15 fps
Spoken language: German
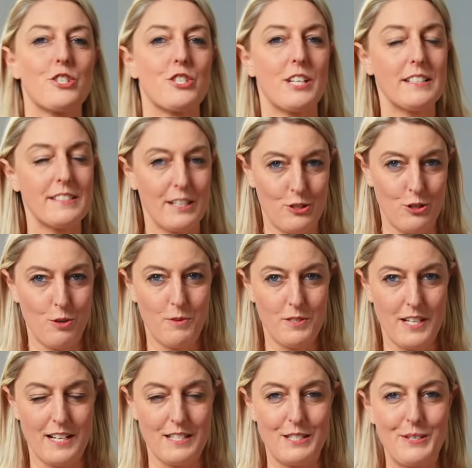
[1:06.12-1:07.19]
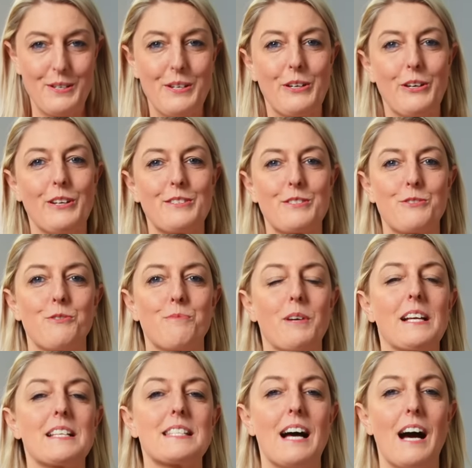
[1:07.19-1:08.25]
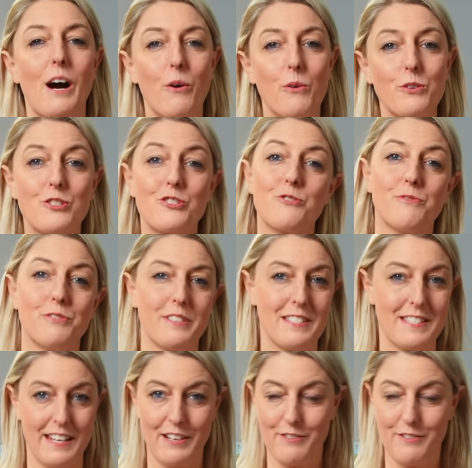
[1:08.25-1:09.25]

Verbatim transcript: Statt der Turbo-Taste könntest du übrigens auch Stufe 10